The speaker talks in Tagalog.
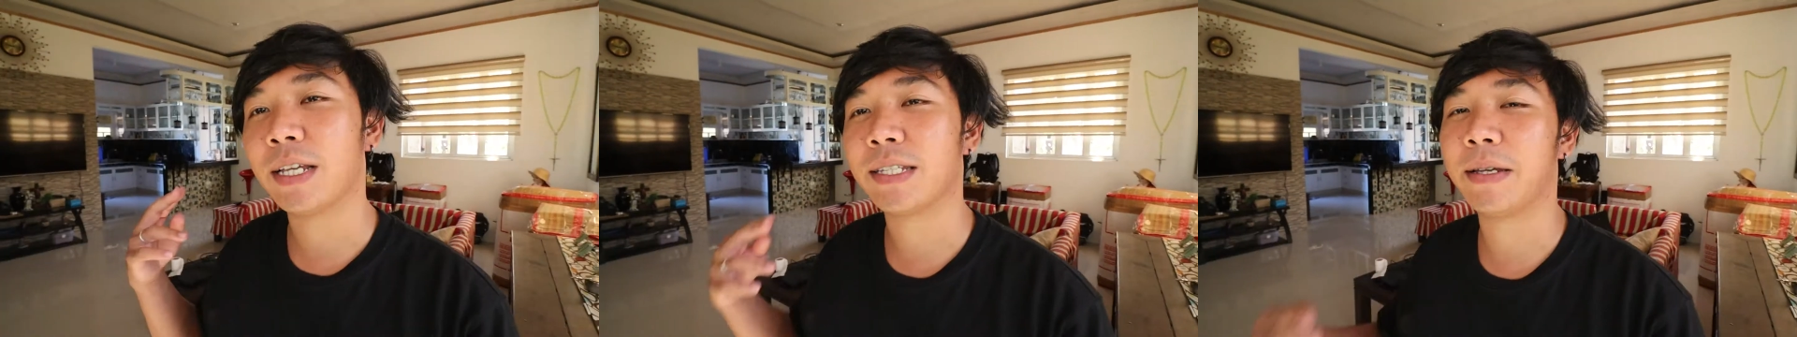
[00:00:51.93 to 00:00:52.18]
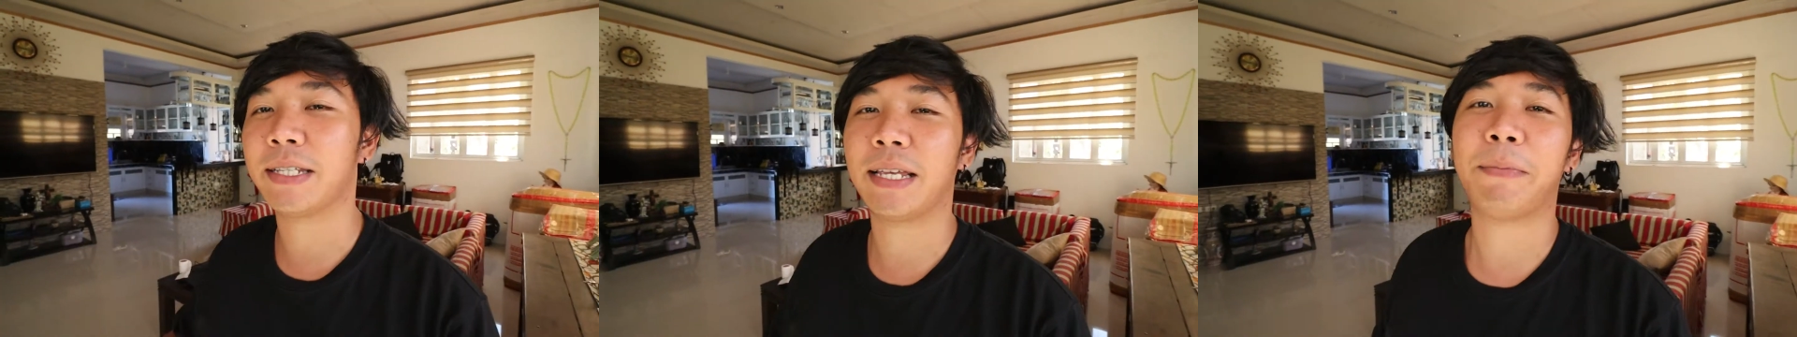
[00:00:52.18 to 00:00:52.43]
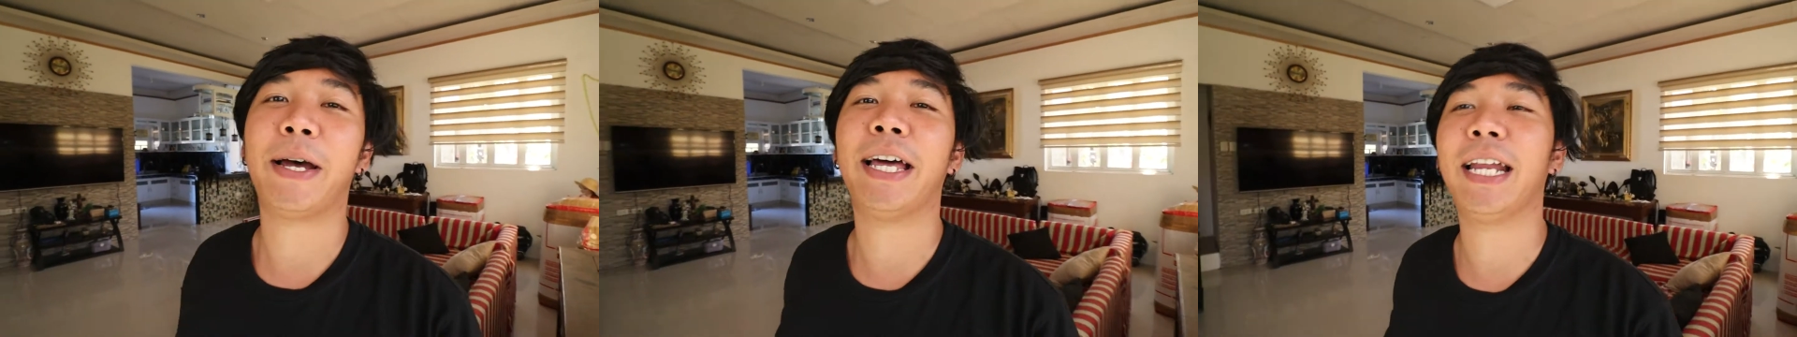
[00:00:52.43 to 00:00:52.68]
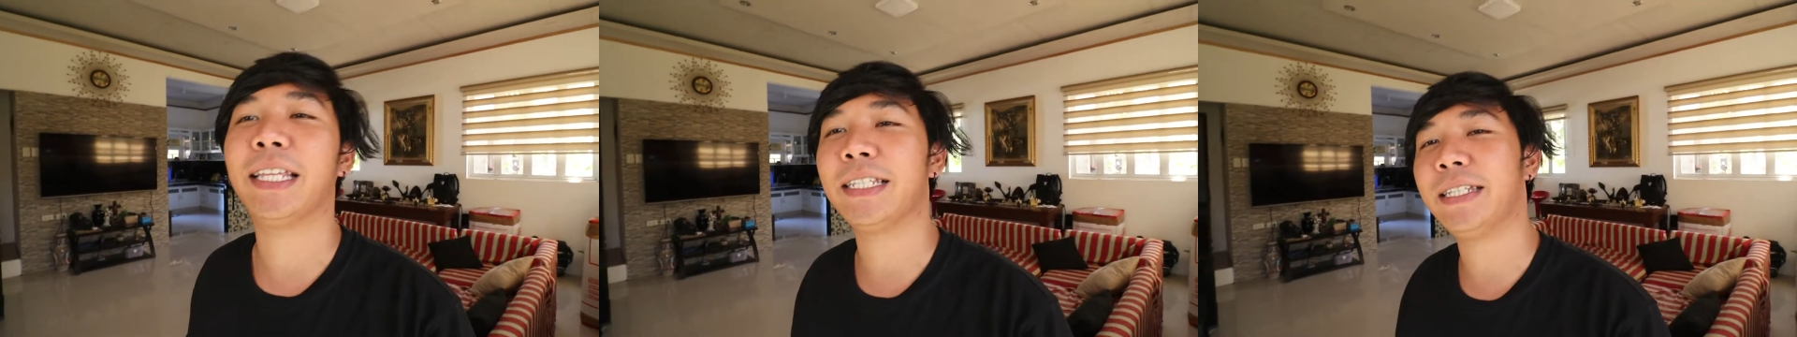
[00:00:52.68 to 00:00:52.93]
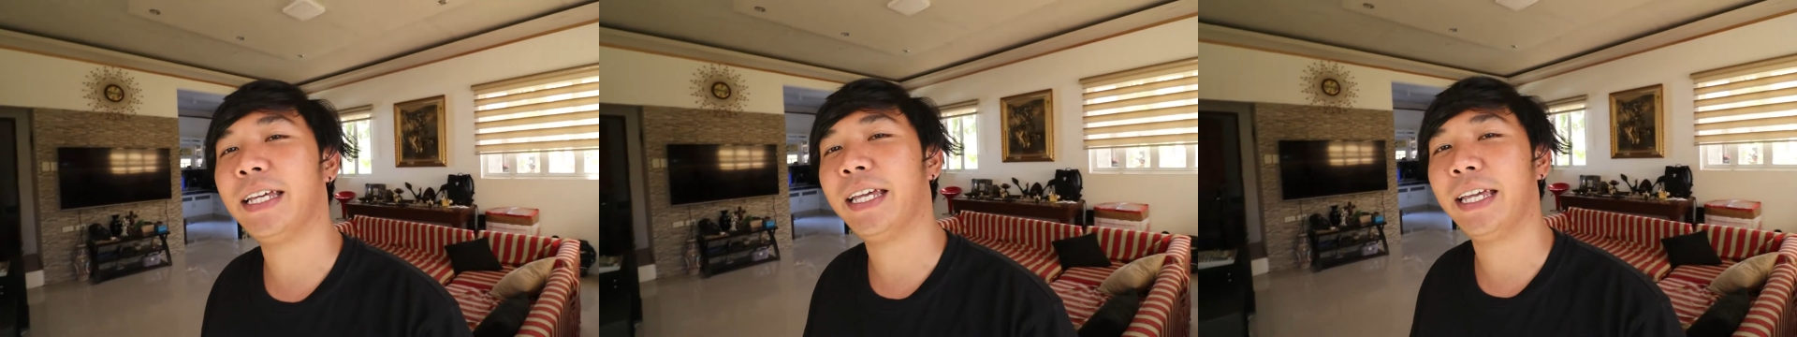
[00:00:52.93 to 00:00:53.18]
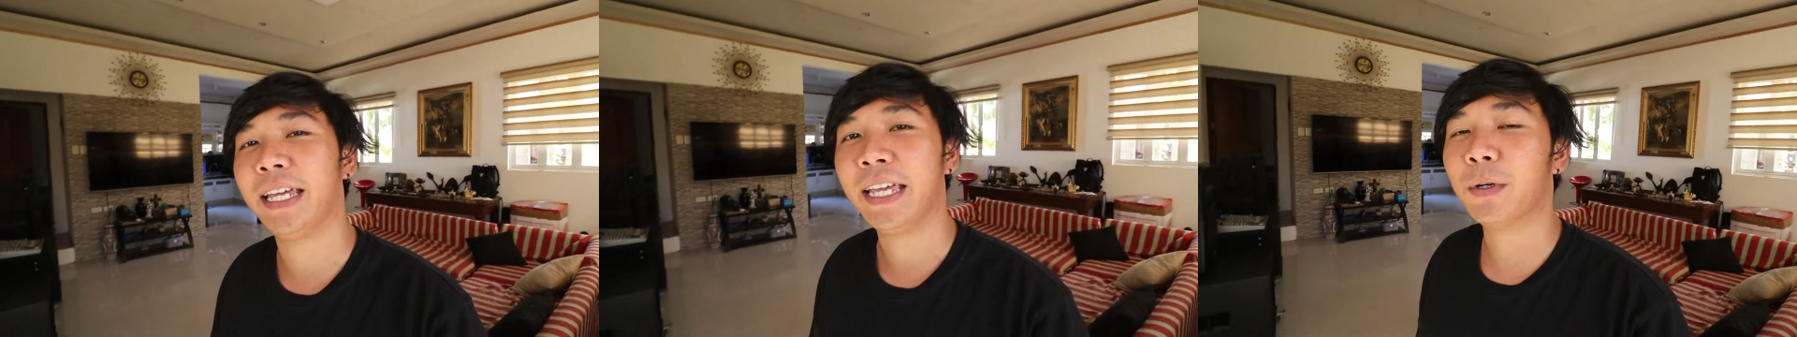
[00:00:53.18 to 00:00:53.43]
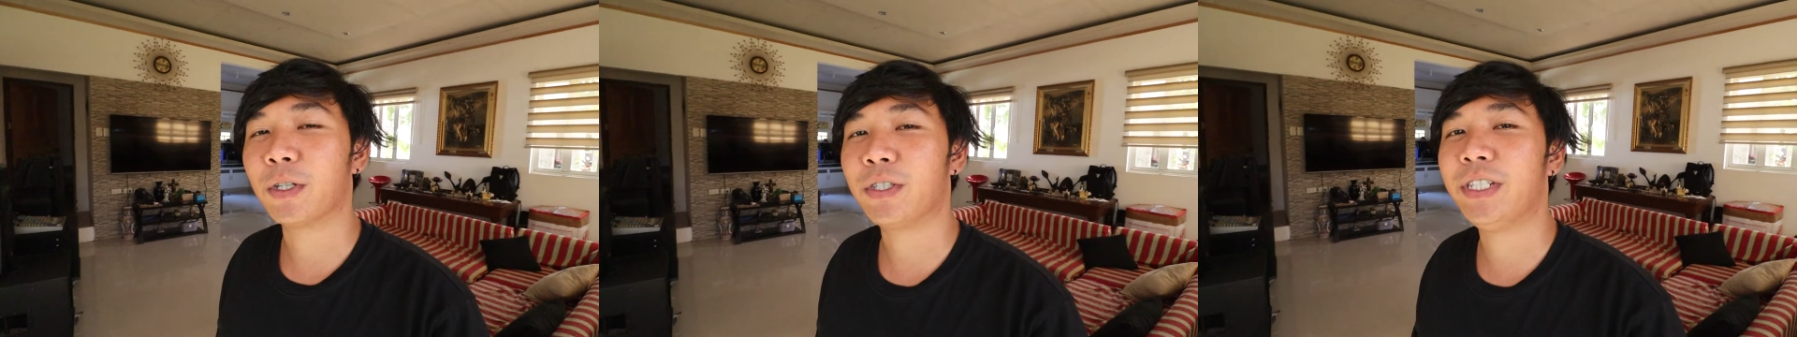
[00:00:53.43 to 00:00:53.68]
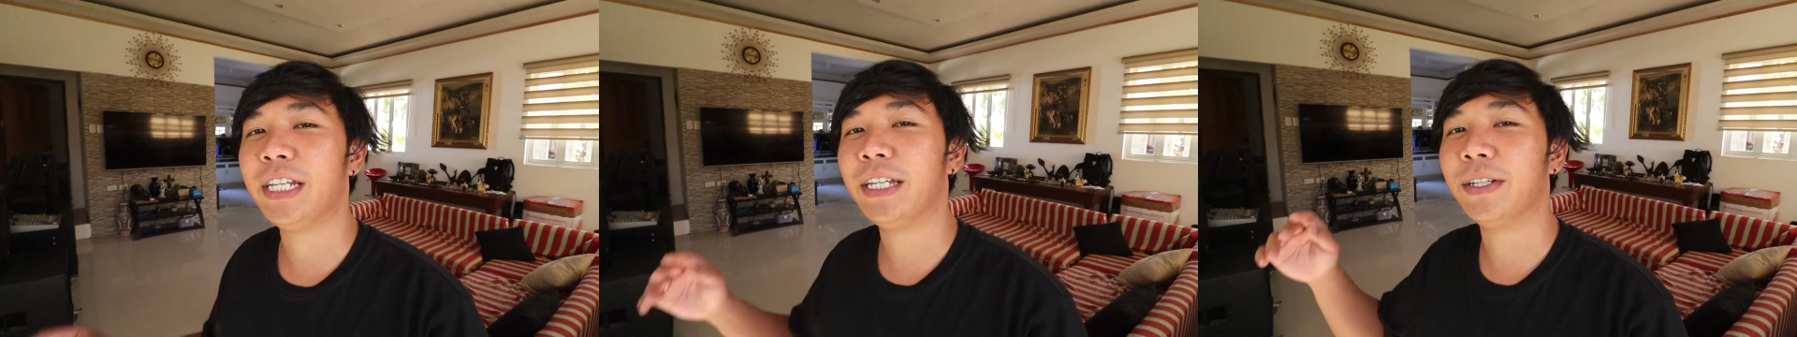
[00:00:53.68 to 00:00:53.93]
Sasamahan natin si
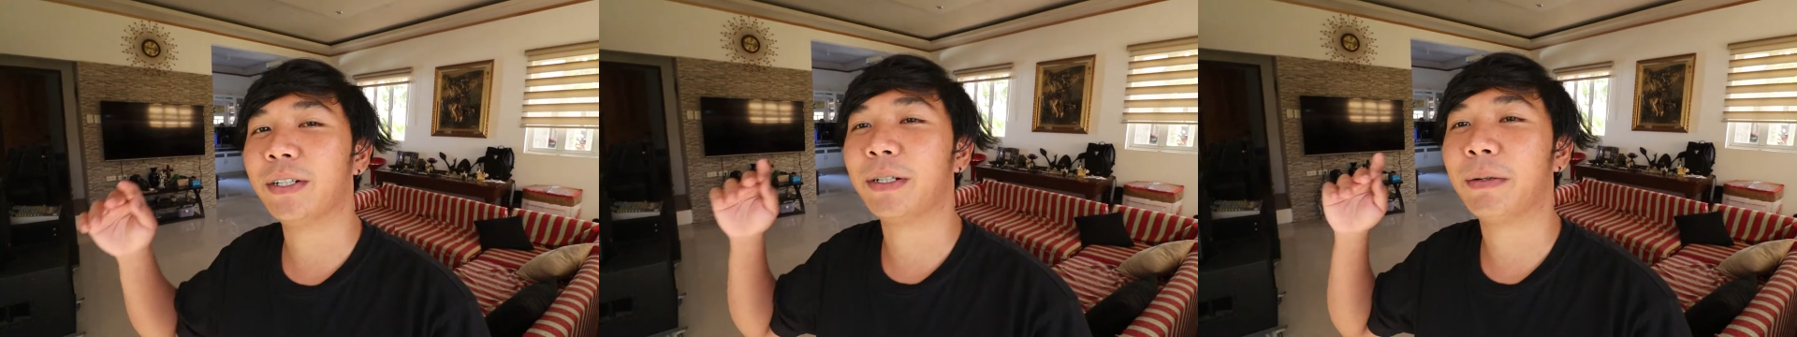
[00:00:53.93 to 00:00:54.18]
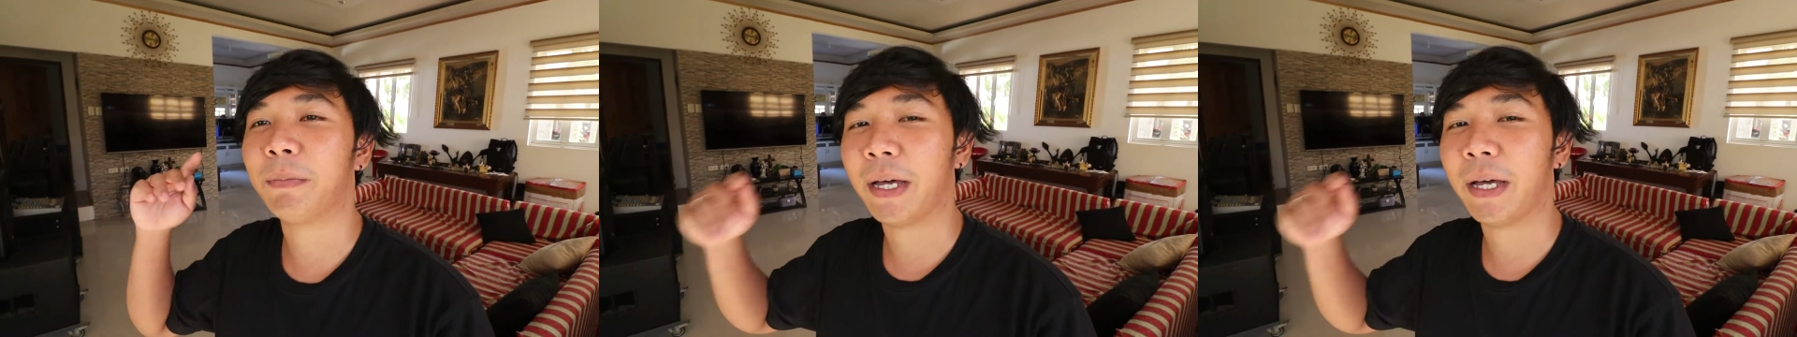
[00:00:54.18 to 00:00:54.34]
Boss Gio